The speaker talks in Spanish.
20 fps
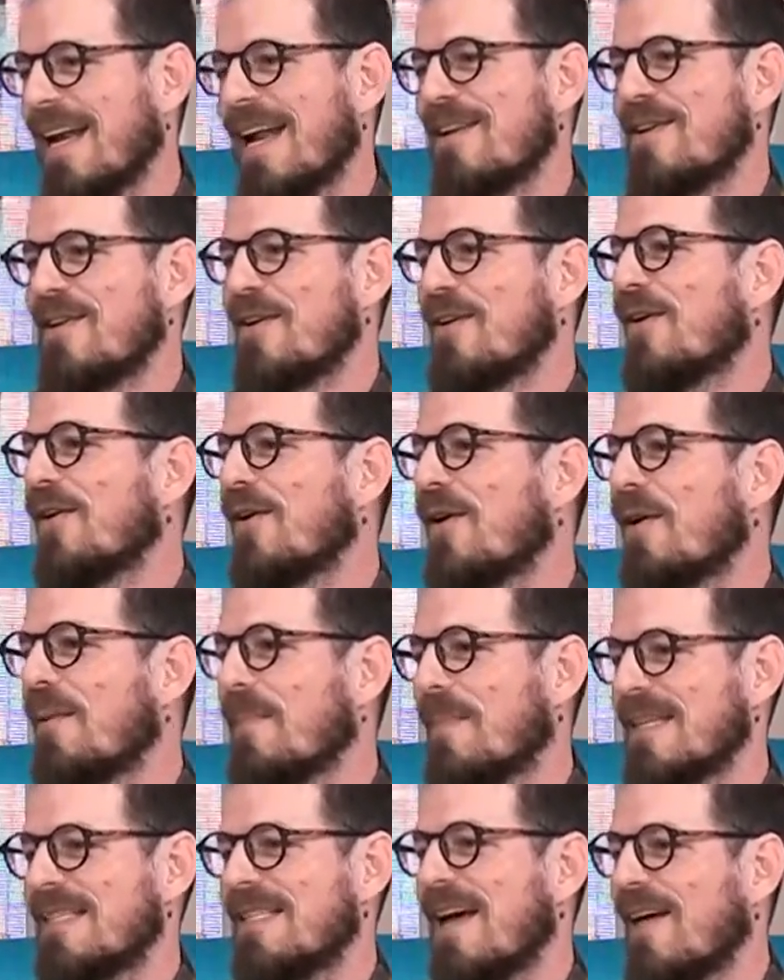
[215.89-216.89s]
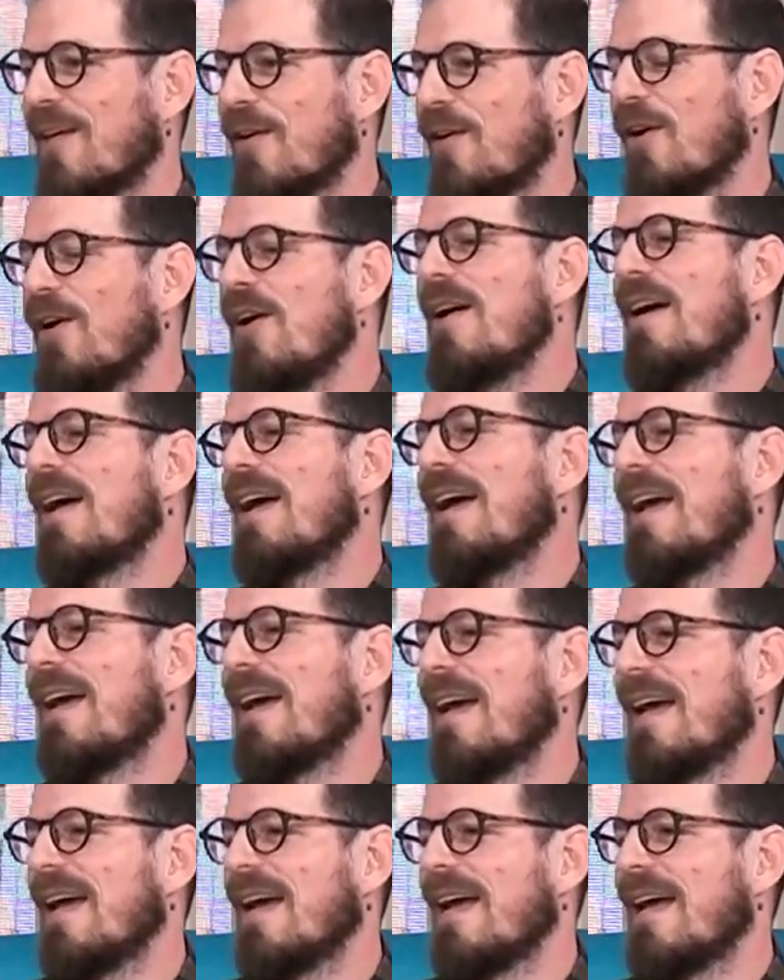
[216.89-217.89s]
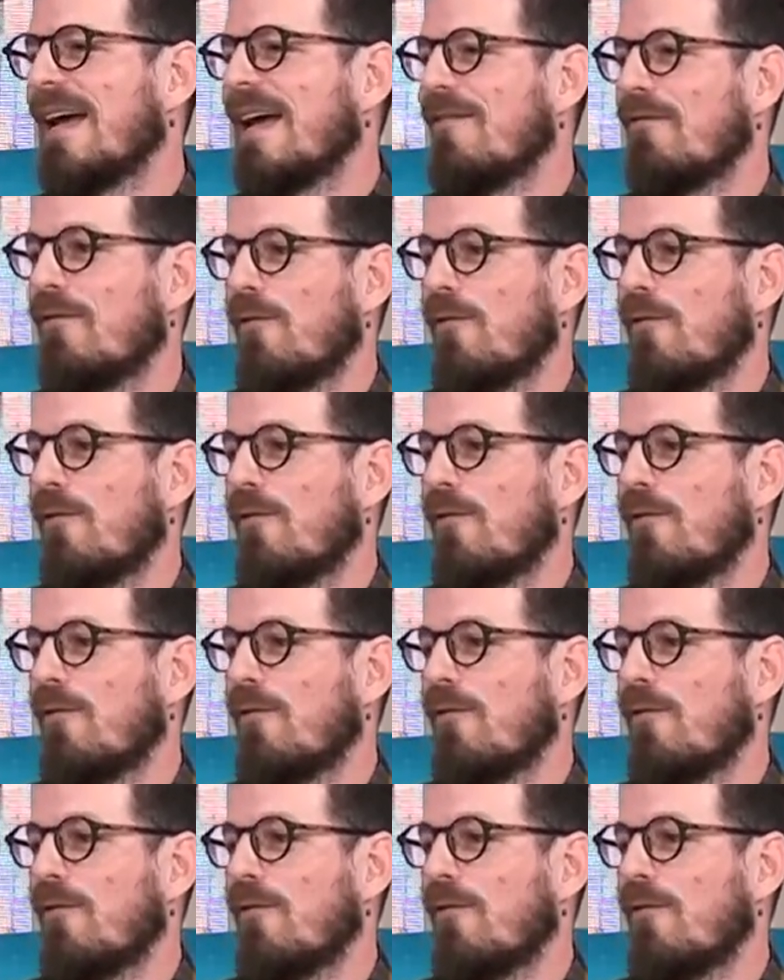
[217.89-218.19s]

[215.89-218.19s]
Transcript: el año pasado eh,